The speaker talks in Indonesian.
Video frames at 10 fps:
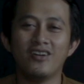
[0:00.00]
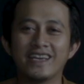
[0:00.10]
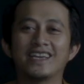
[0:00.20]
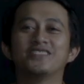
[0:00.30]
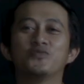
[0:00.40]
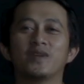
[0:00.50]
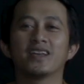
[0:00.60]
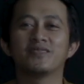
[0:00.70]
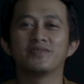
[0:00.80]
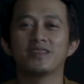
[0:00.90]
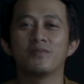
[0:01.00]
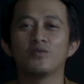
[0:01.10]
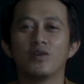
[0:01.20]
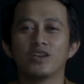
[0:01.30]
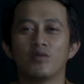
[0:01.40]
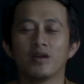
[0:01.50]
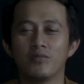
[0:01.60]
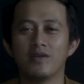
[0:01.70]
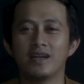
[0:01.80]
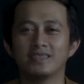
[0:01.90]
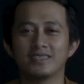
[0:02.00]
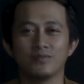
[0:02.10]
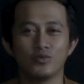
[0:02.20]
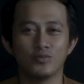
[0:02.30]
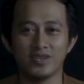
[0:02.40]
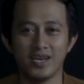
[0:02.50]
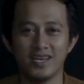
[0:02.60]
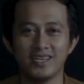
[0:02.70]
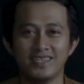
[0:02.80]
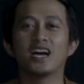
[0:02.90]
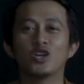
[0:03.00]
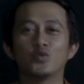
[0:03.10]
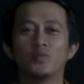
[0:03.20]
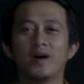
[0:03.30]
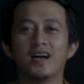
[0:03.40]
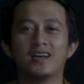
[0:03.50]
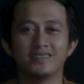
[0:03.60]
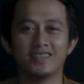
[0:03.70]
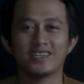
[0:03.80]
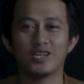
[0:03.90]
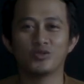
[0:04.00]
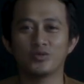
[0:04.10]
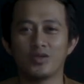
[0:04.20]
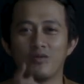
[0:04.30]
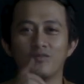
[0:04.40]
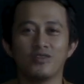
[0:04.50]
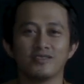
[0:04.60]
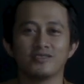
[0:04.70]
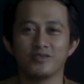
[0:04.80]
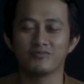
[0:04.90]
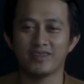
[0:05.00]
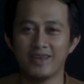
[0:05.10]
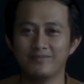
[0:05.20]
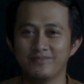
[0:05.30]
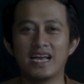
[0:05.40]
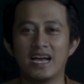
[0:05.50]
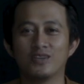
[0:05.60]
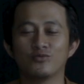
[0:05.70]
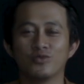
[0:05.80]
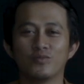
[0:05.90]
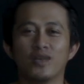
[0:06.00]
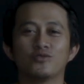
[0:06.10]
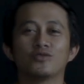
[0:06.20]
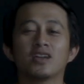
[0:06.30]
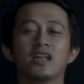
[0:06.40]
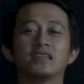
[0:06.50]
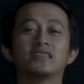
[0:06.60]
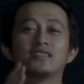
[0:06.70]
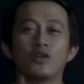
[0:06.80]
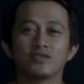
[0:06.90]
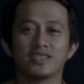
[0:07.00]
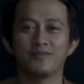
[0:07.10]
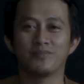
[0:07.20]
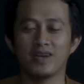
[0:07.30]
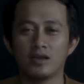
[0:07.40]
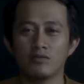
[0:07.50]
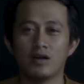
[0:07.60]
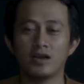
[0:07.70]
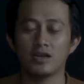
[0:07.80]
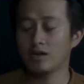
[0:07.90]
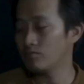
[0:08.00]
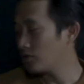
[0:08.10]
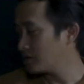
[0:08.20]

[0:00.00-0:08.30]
Oke okay guys, jumpa lagi bersama gua Giwak Himawan. Sebelumnya jangan lupa tekan tombol subscribe dan untuk melanjutkan no skip karena gua akan